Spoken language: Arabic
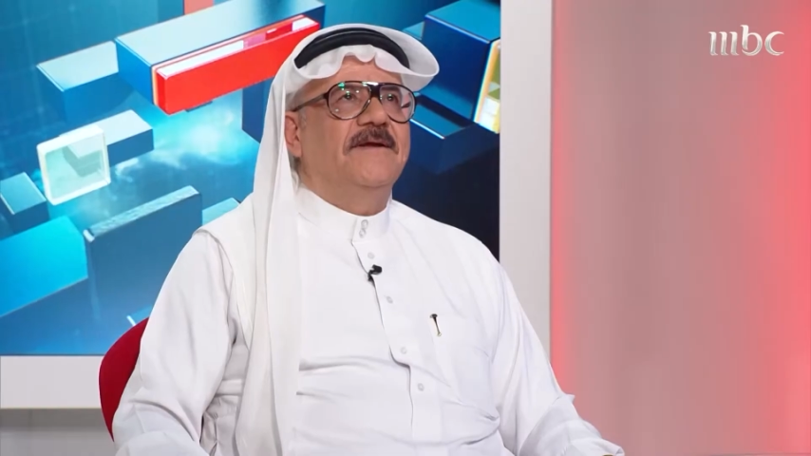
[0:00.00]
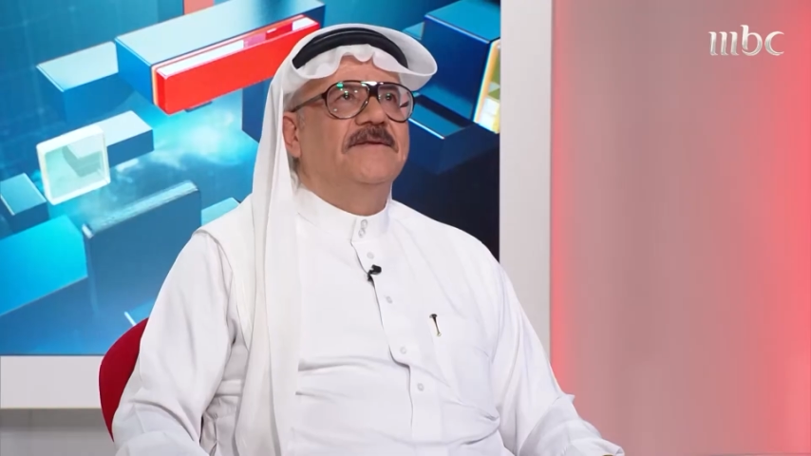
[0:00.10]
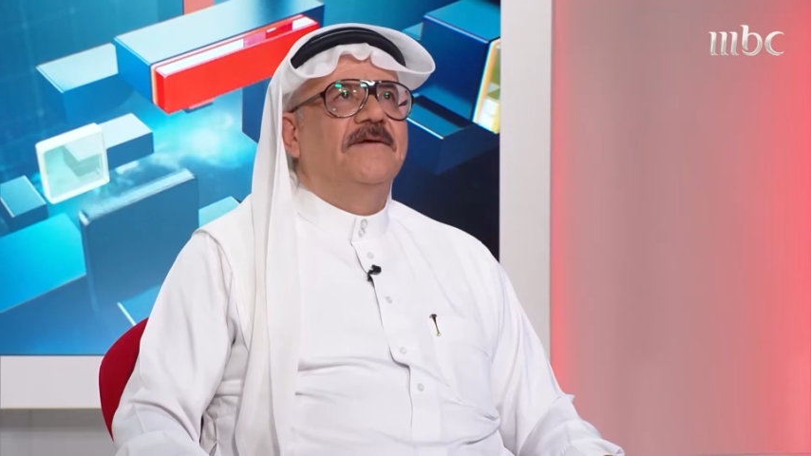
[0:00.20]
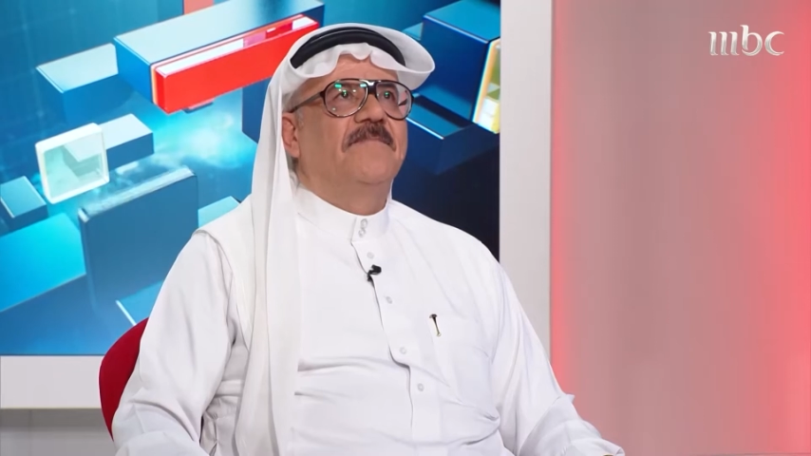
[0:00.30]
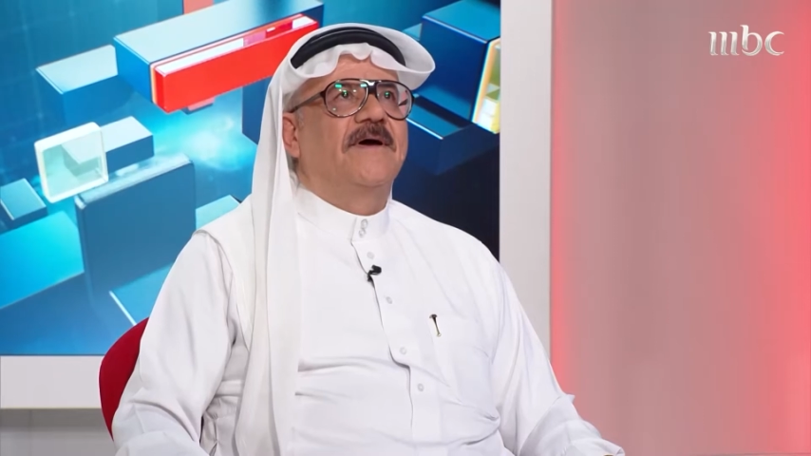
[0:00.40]

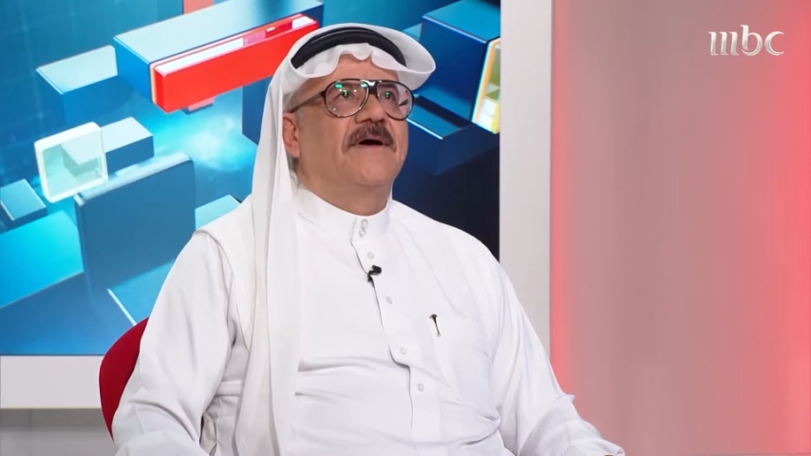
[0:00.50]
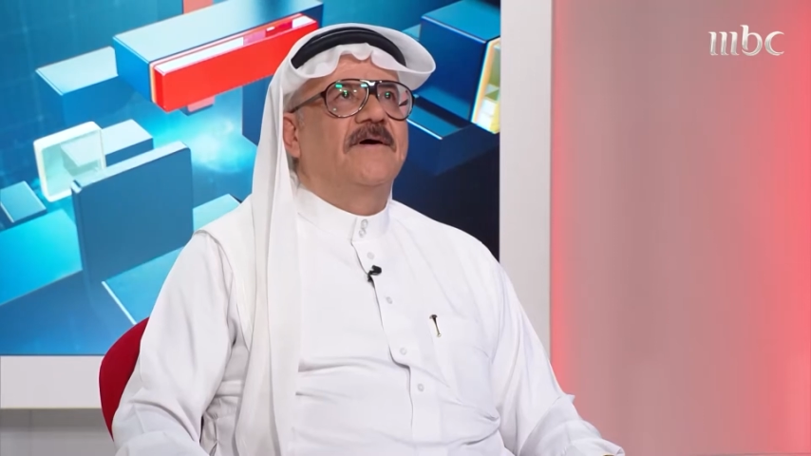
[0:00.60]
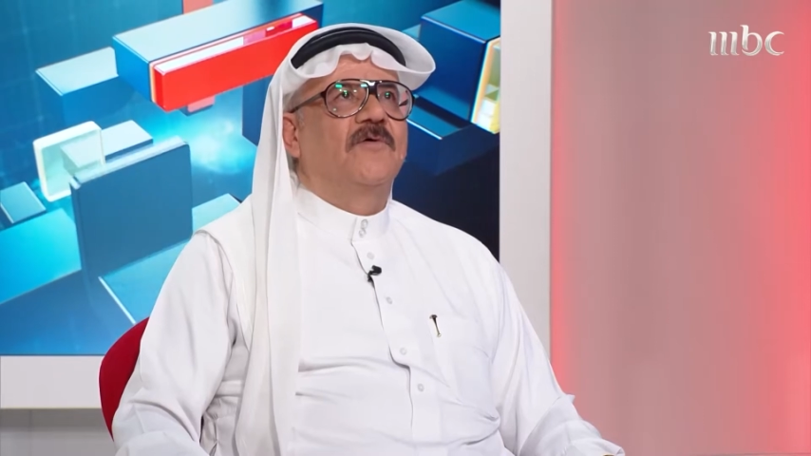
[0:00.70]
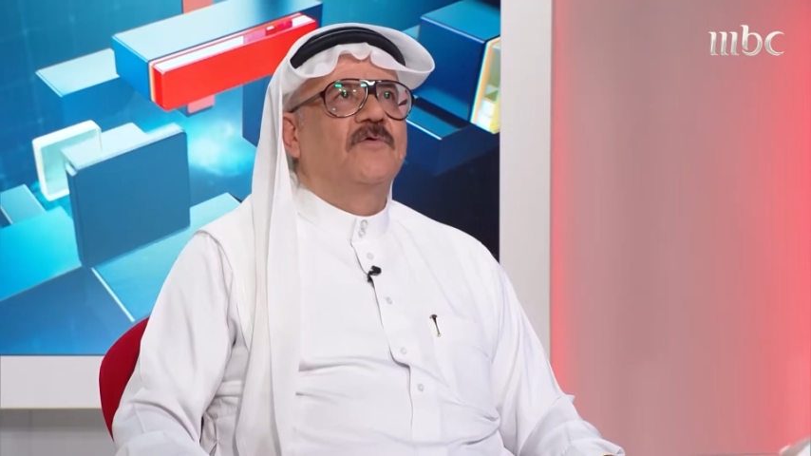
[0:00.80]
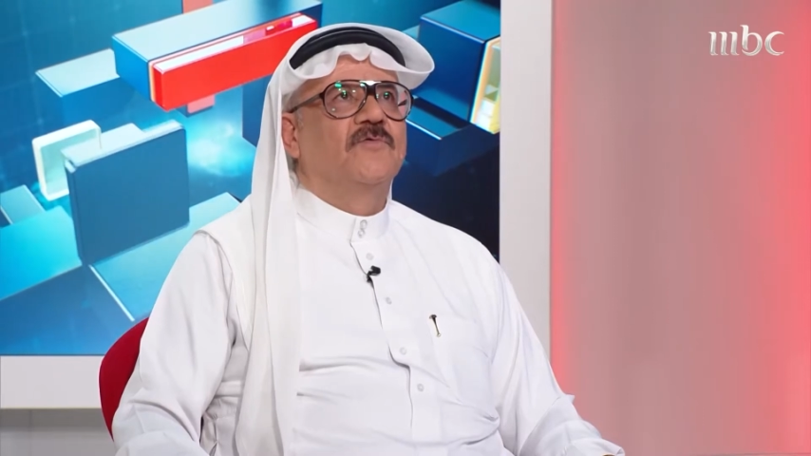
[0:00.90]

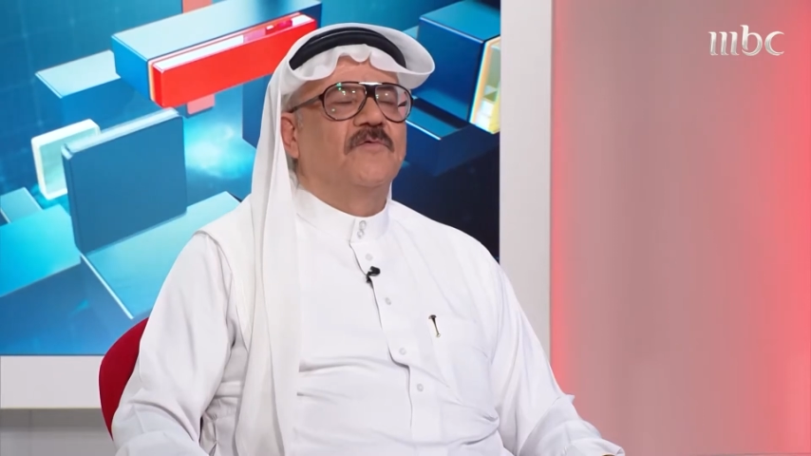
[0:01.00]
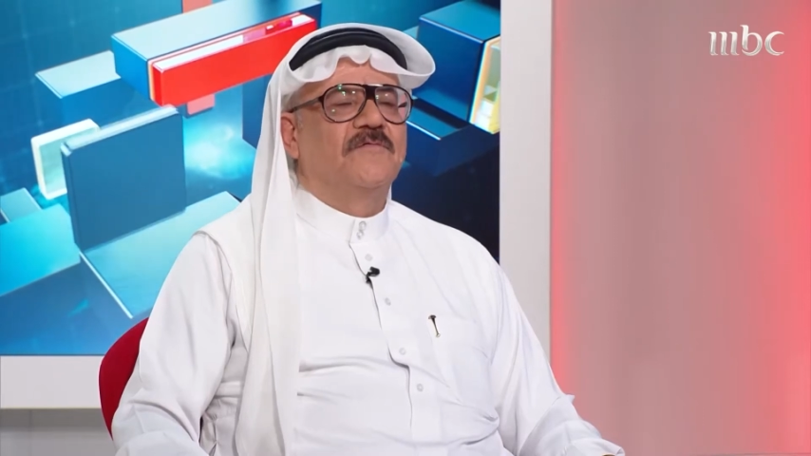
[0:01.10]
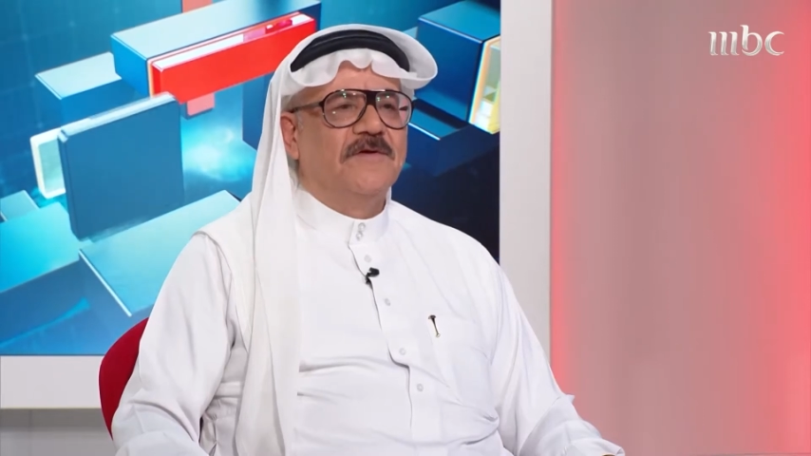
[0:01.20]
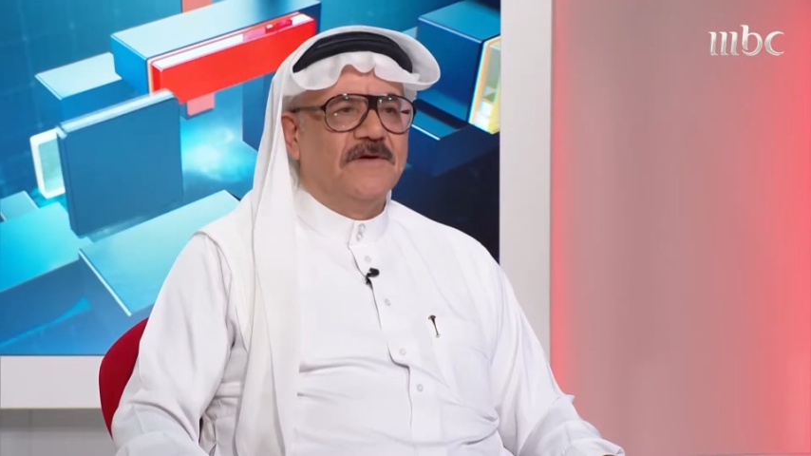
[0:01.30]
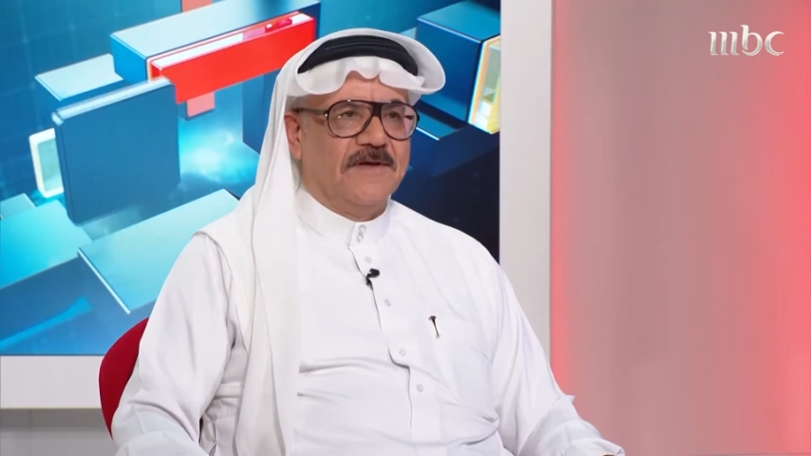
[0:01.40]
عندما كنت
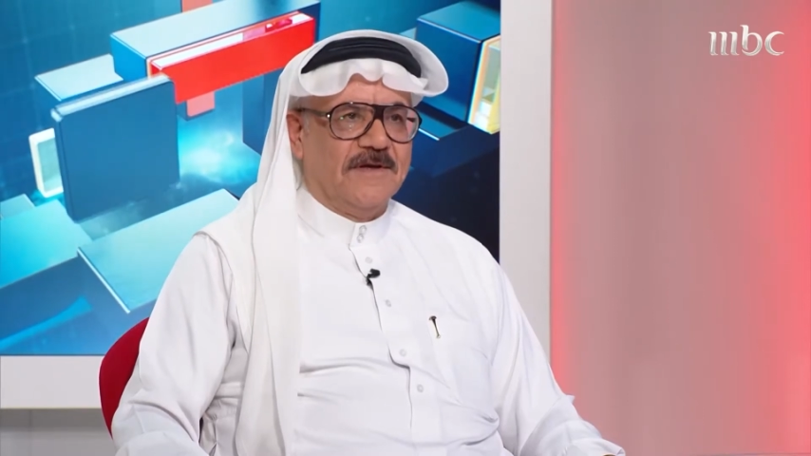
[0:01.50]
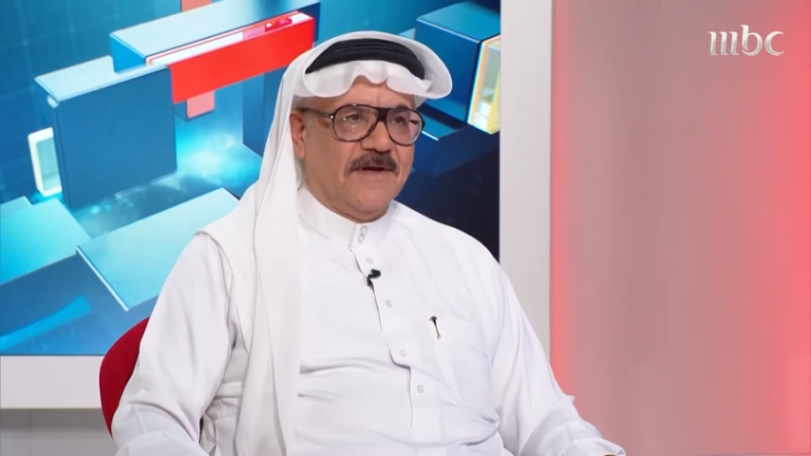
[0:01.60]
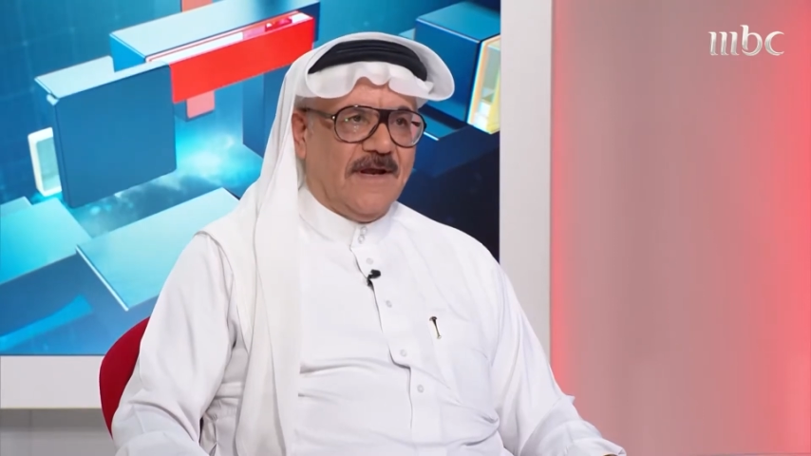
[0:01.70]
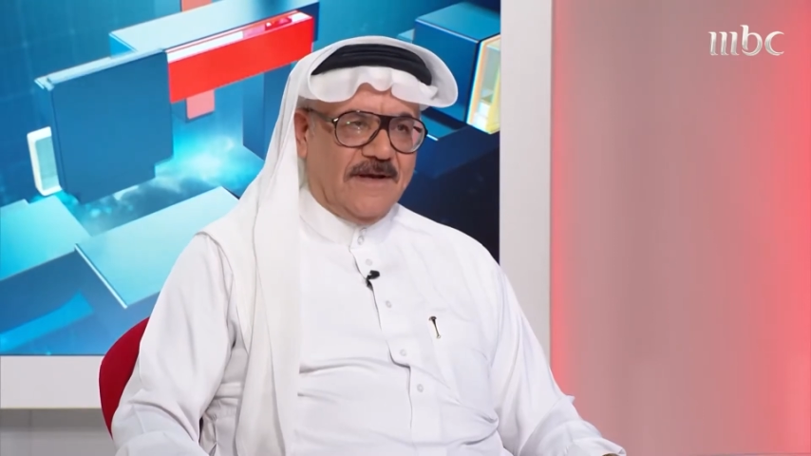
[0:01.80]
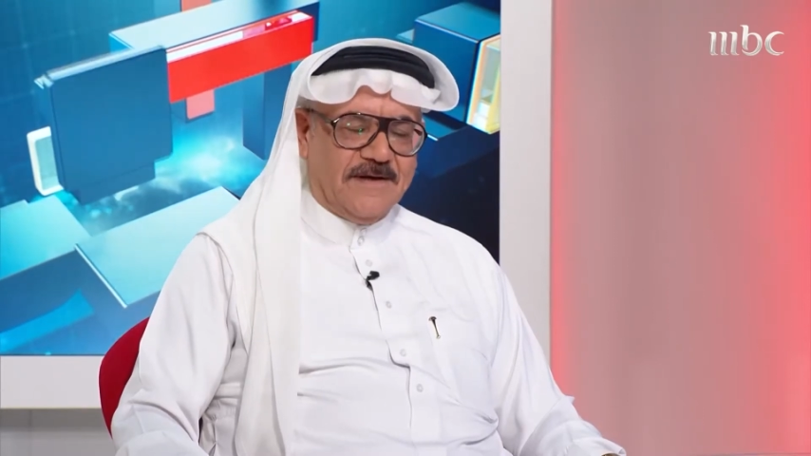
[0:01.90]
في
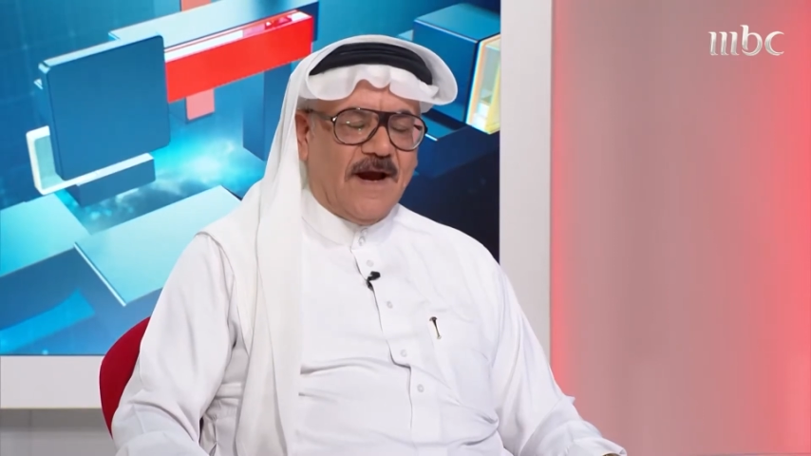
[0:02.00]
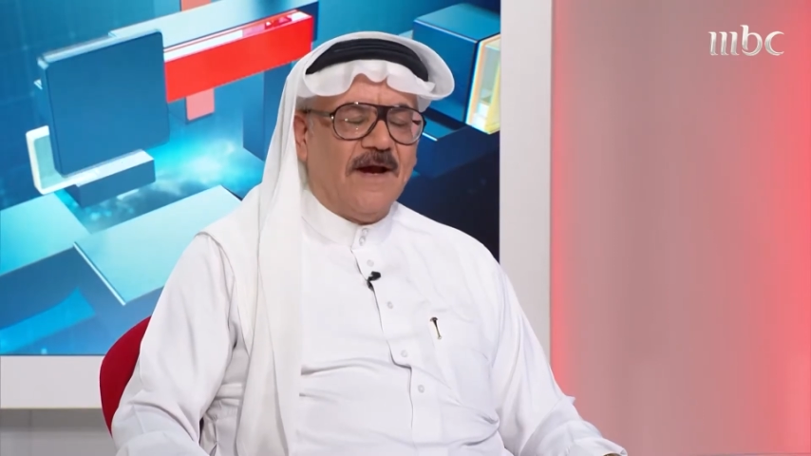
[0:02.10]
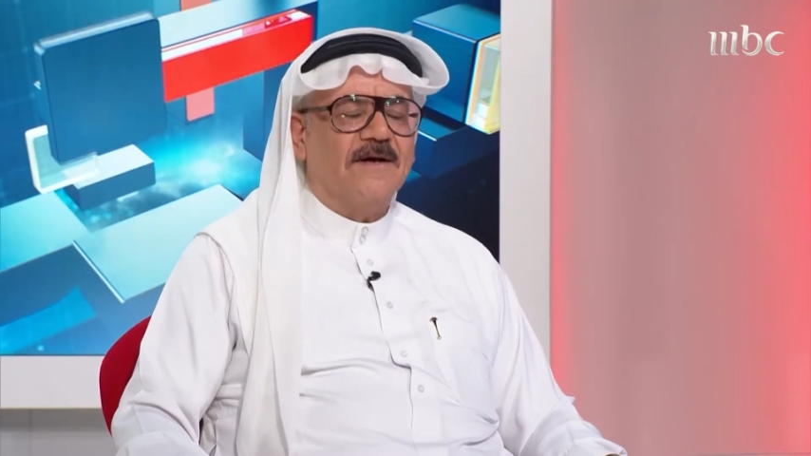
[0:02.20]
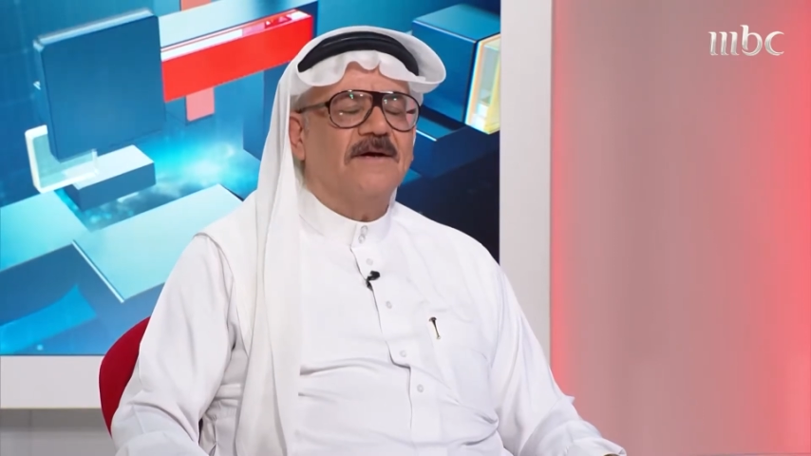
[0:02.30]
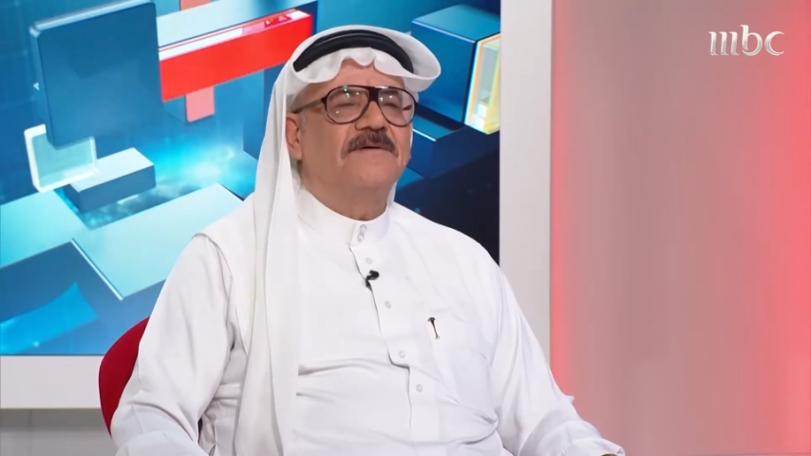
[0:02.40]

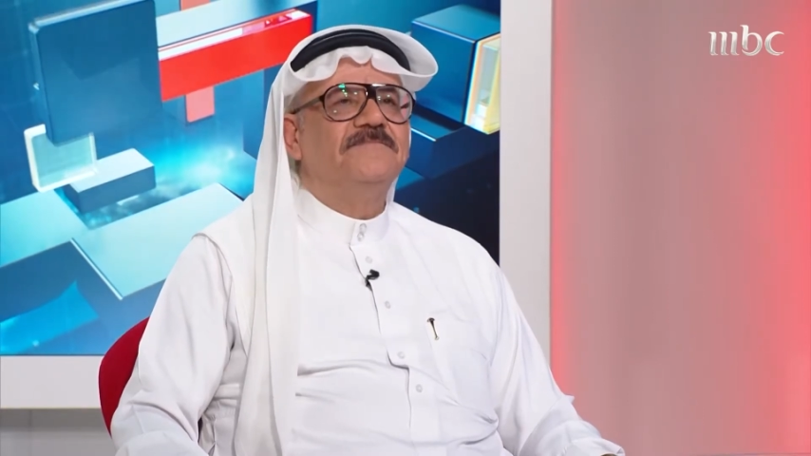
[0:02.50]
العراق